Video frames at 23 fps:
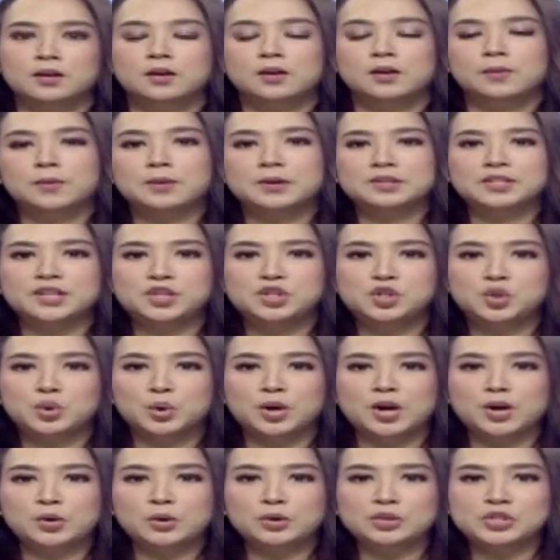Pemirsa
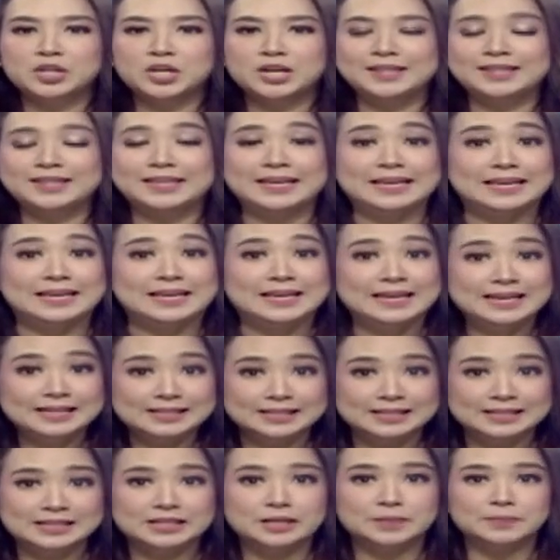curah hujan
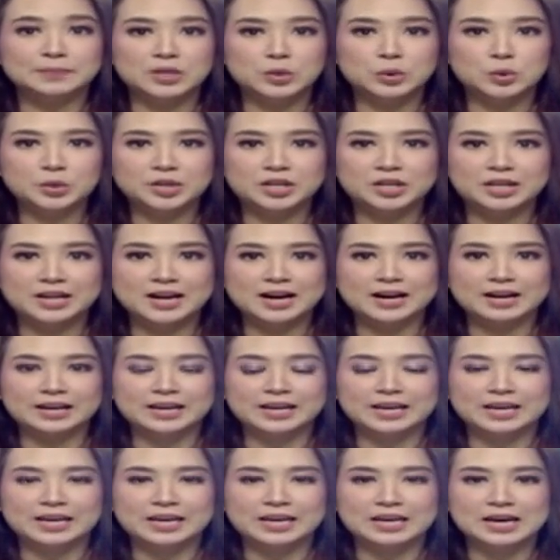tinggi sejak minggu dini
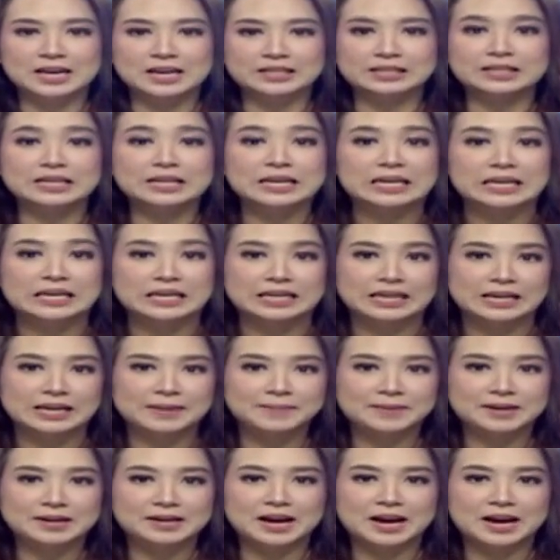hari hingga Senin
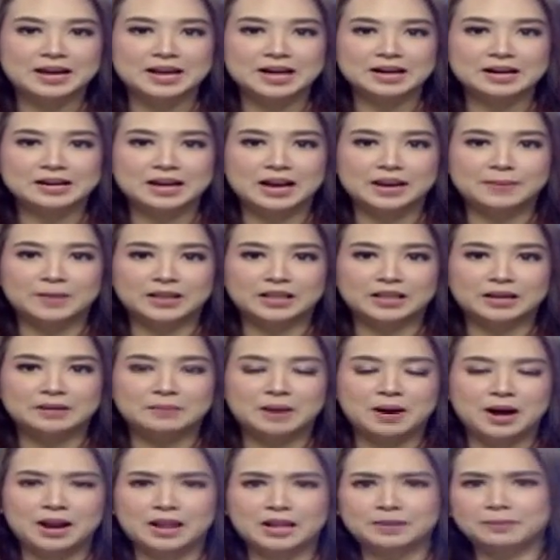di Bengkayang, Kalimantan
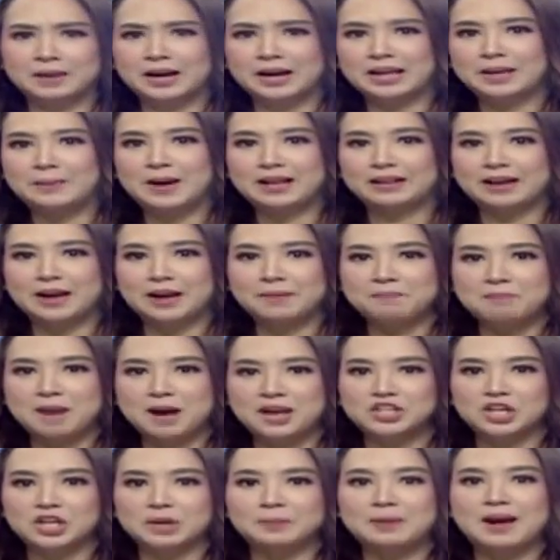Barat mengakibatkan
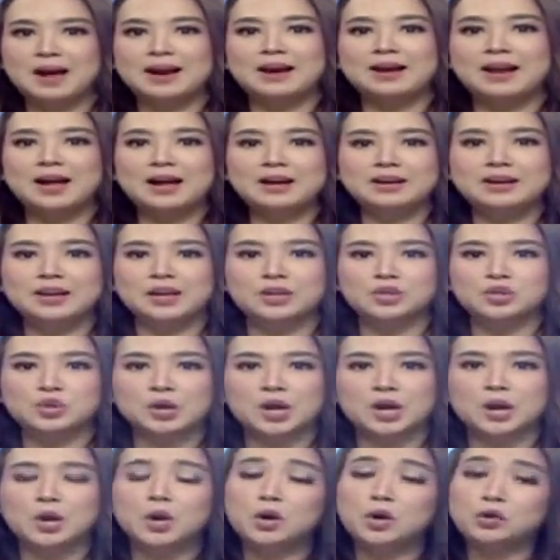banjir bandang dan
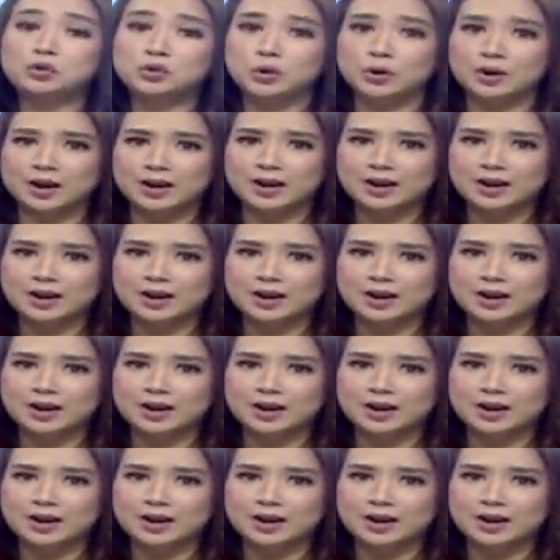juga longsor.